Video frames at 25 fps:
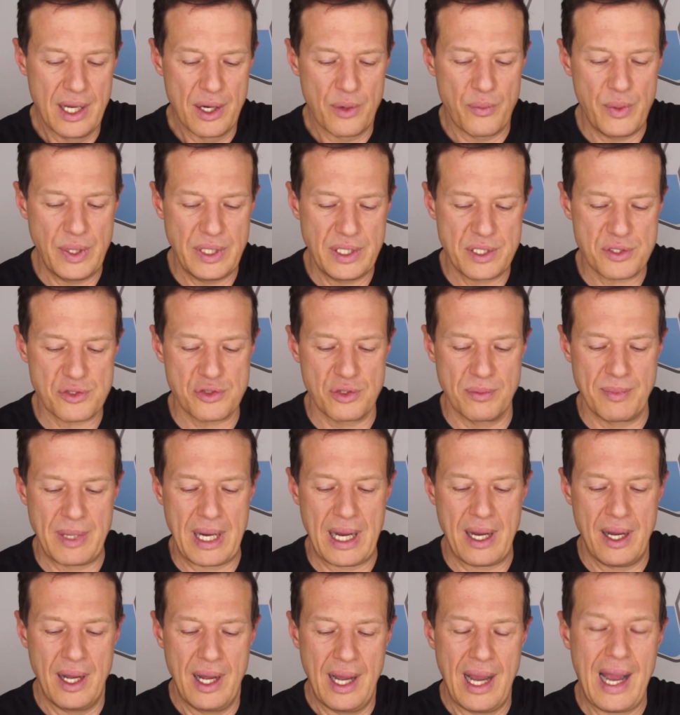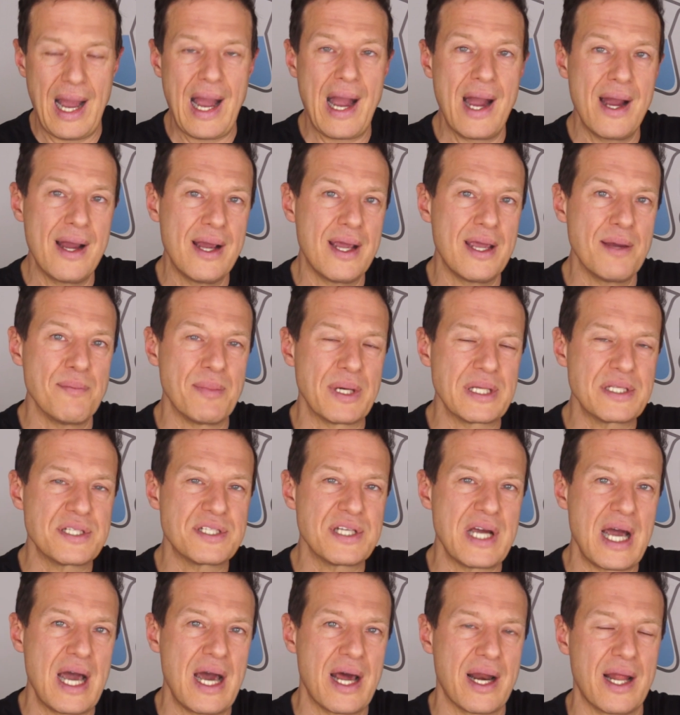Quindi insomma anche
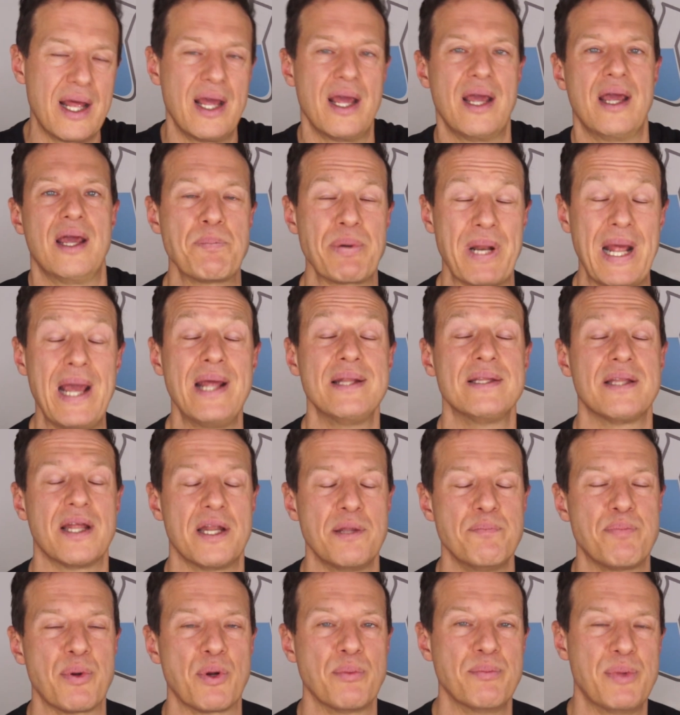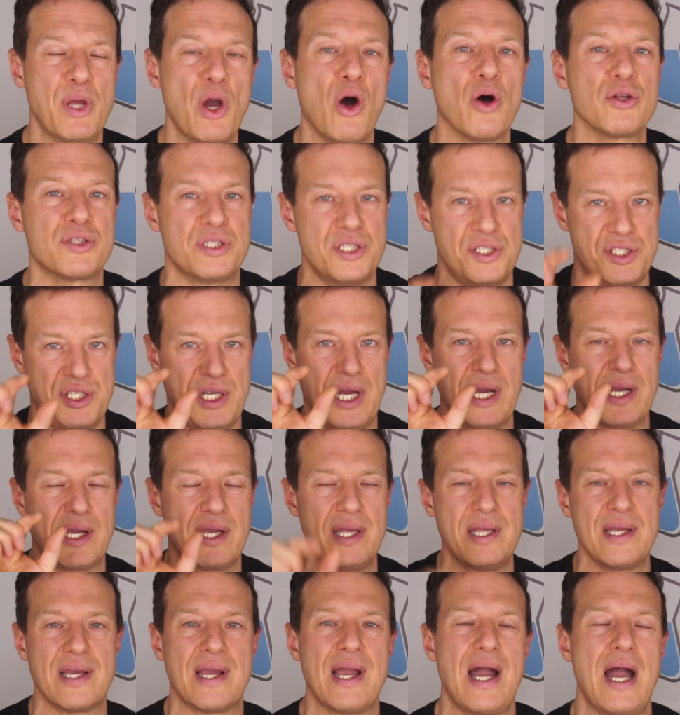mangiare, prendere i probiotici
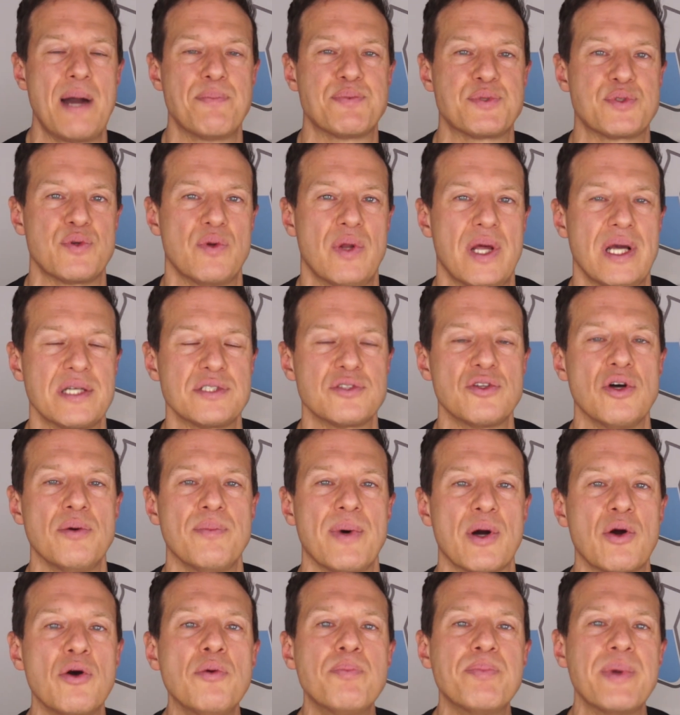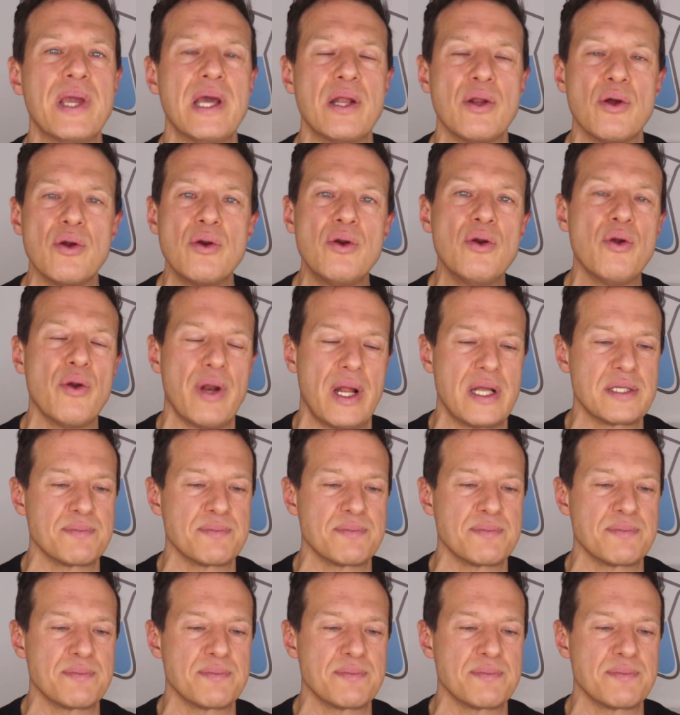anche in capsule a stomaco pieno non è